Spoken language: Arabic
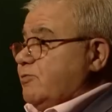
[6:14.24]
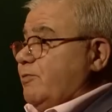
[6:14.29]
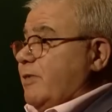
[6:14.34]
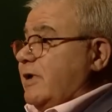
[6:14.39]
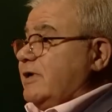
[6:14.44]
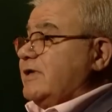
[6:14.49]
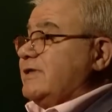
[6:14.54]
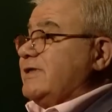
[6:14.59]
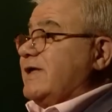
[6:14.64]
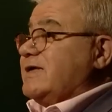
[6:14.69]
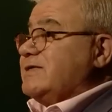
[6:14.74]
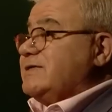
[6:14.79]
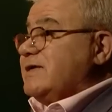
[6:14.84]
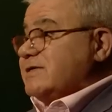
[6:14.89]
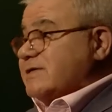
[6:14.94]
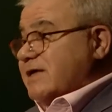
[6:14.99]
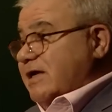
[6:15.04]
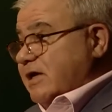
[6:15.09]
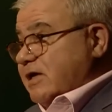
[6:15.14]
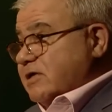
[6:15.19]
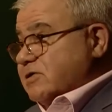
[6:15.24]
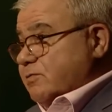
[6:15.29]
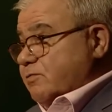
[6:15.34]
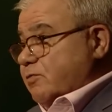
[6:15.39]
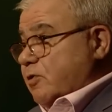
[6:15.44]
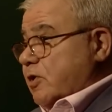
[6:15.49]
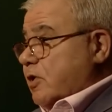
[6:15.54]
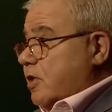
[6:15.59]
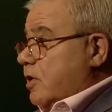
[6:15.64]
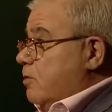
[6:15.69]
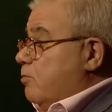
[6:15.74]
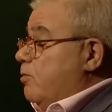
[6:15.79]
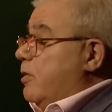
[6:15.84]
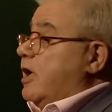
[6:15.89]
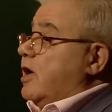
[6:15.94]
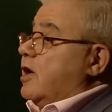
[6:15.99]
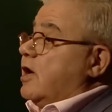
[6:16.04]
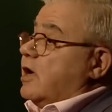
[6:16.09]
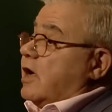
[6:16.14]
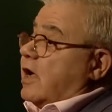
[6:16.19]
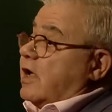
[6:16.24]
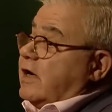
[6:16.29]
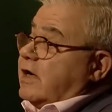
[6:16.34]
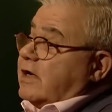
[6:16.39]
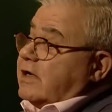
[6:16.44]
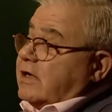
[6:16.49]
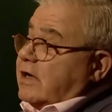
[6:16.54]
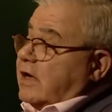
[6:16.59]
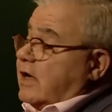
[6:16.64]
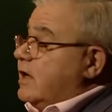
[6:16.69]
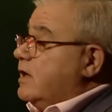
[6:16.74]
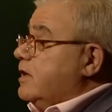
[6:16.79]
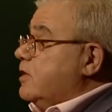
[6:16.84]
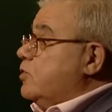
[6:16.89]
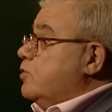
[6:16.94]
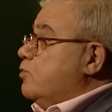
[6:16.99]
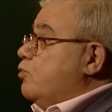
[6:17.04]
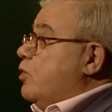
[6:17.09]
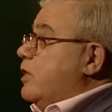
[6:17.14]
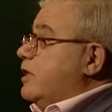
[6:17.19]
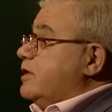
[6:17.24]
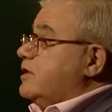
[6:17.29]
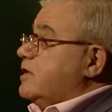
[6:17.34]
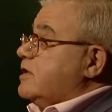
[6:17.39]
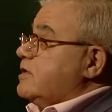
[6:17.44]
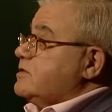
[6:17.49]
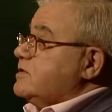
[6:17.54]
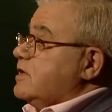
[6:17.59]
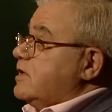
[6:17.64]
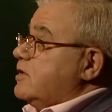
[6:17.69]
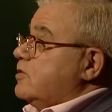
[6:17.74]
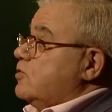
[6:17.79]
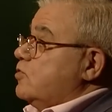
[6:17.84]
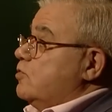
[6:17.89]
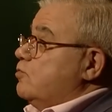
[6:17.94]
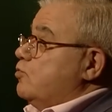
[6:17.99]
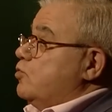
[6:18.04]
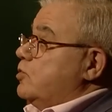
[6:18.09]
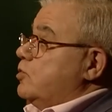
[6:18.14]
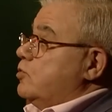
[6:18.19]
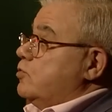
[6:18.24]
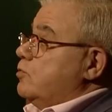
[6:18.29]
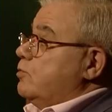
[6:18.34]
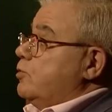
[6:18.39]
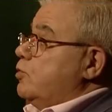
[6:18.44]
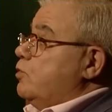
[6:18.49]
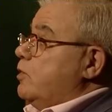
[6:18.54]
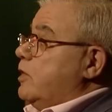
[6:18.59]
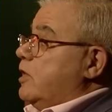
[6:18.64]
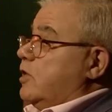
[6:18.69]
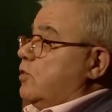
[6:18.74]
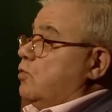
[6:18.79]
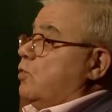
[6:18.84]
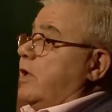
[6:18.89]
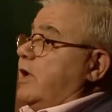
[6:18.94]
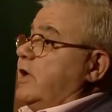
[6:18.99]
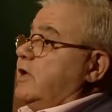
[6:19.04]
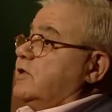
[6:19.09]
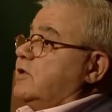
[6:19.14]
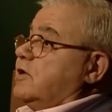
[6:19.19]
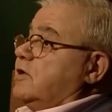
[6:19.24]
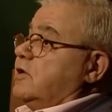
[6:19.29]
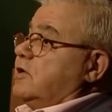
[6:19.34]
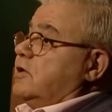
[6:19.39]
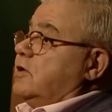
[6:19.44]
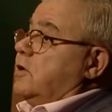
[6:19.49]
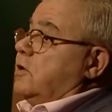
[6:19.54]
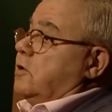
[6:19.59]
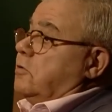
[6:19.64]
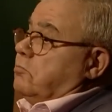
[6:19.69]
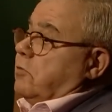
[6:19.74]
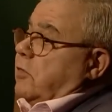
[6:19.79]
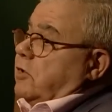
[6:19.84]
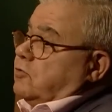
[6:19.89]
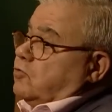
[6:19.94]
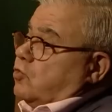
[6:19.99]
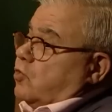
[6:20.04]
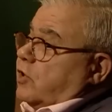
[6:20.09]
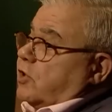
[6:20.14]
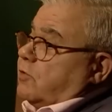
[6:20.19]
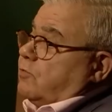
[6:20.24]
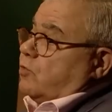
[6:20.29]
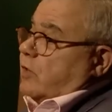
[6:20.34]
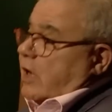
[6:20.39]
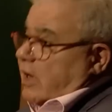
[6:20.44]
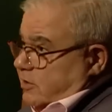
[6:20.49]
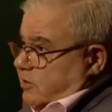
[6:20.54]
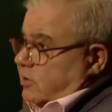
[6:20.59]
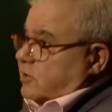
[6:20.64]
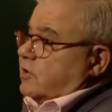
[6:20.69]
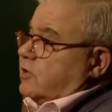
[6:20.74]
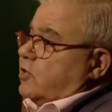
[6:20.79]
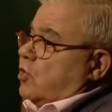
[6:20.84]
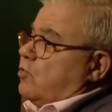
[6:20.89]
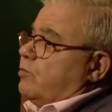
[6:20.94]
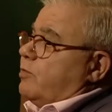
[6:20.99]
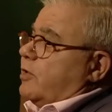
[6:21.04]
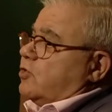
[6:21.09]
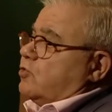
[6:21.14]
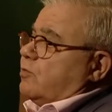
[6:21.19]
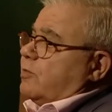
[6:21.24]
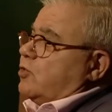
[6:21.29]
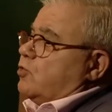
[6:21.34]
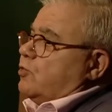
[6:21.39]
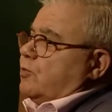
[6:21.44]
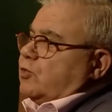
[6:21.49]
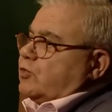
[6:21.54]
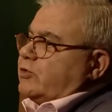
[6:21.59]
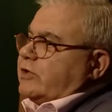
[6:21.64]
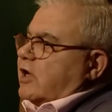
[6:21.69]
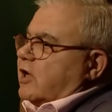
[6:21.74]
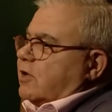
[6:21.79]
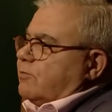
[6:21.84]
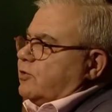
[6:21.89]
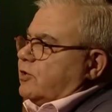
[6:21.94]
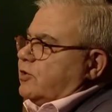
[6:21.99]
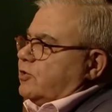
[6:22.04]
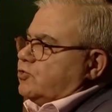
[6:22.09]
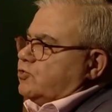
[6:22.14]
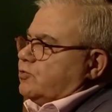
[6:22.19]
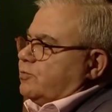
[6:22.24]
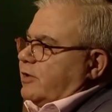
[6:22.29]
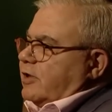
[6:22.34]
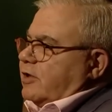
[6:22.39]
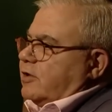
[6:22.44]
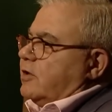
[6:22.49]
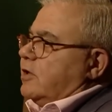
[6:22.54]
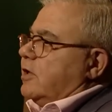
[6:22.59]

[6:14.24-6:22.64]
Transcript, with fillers: بعد تاسيس الحزب بقى على كل حال انه بوقتها صارت الامور انه بالواقع الوحيد يلي منتخب لحديت اليوم بعد ما منتخب يعني جبران